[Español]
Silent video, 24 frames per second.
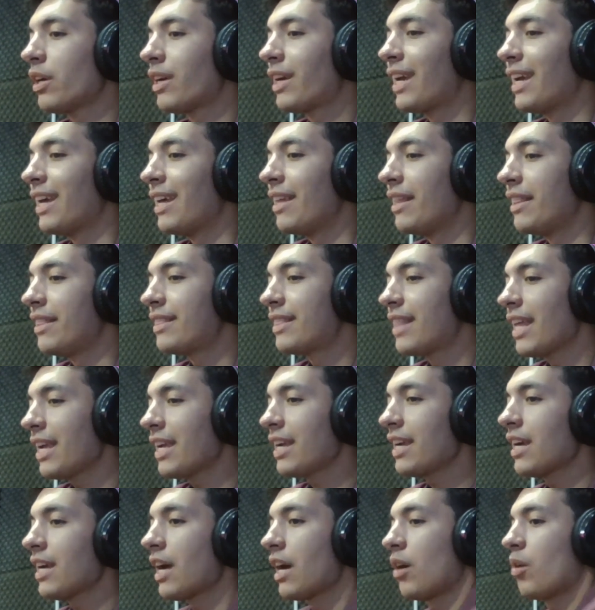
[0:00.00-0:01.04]
que
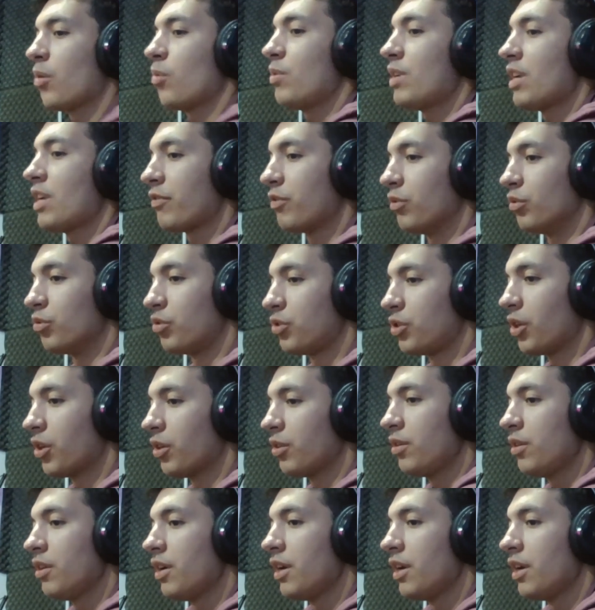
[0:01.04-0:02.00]
tenga una función